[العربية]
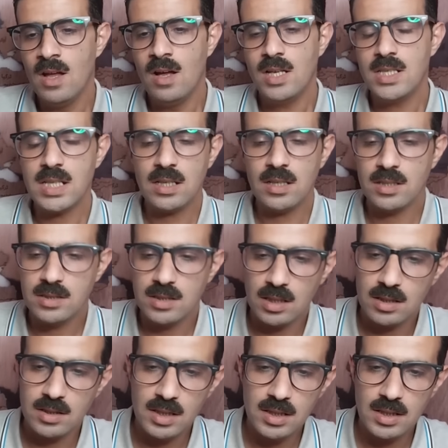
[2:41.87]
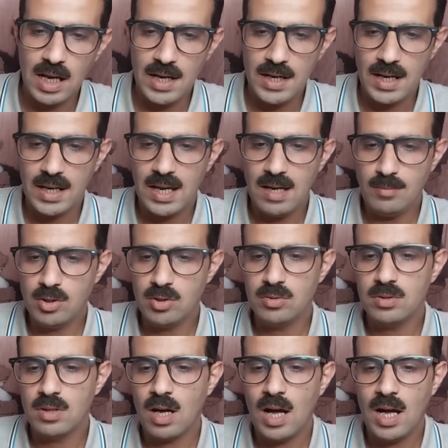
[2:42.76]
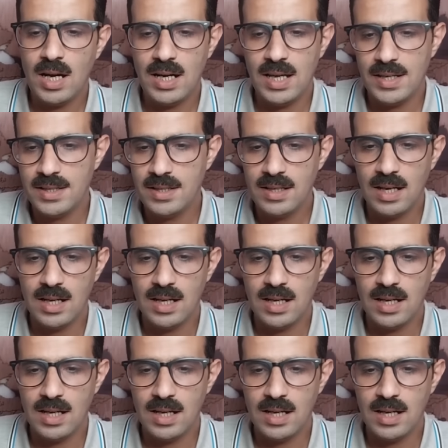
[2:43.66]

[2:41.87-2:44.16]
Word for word: وذكر التقرير أن كاميرون قال إن